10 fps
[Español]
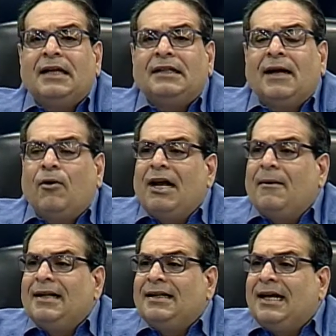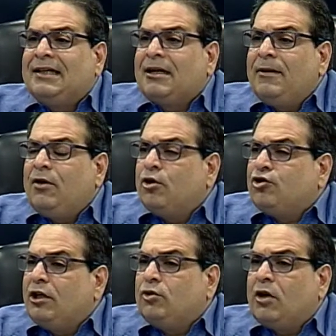Te voy a vender este
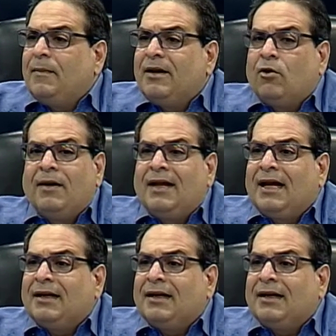bicochito que me robé de la,